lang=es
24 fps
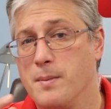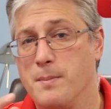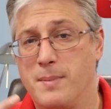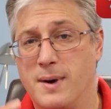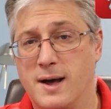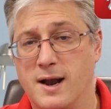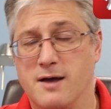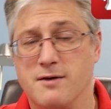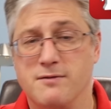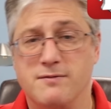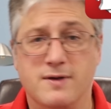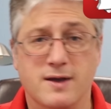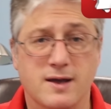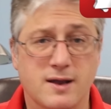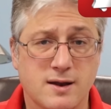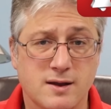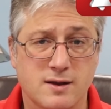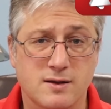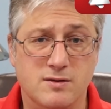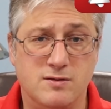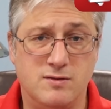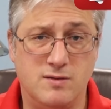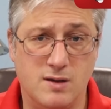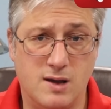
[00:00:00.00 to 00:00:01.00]
para
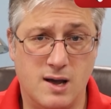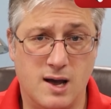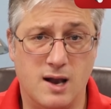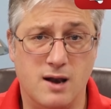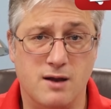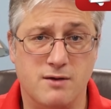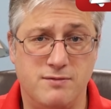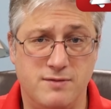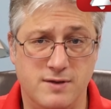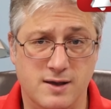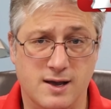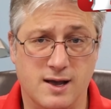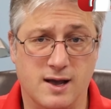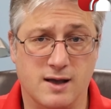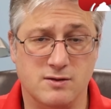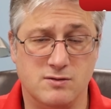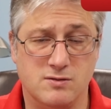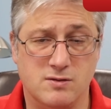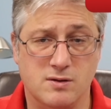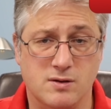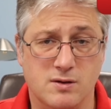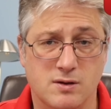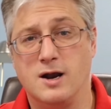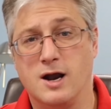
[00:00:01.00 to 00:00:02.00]
ver si calificas.